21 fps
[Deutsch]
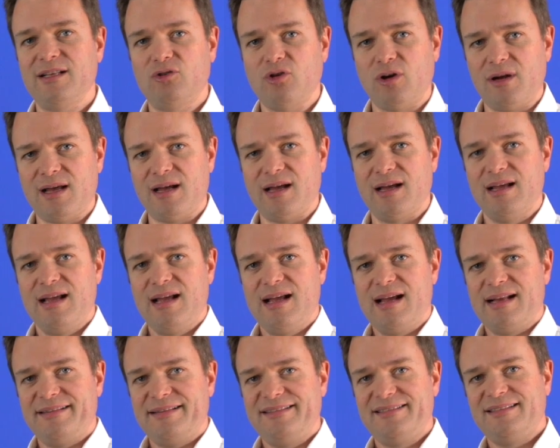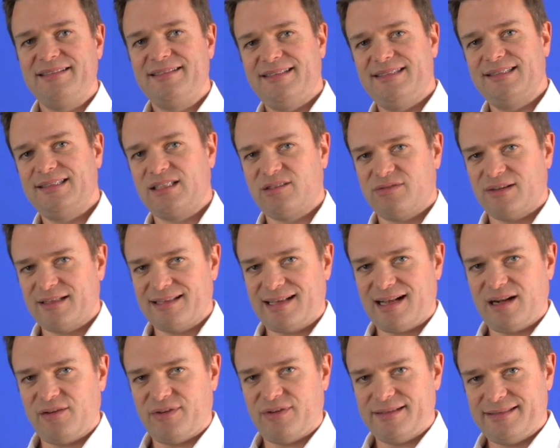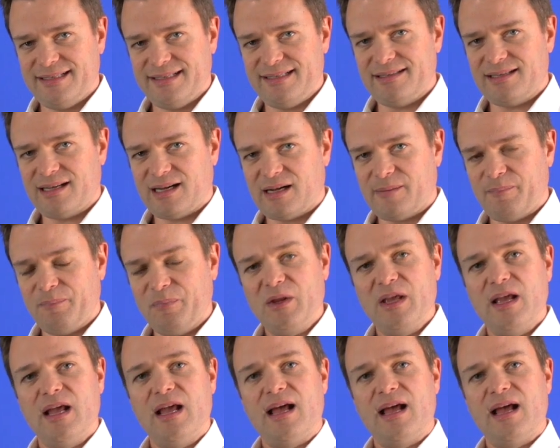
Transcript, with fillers: Dollar, die sie dieses Quartal verdient haben,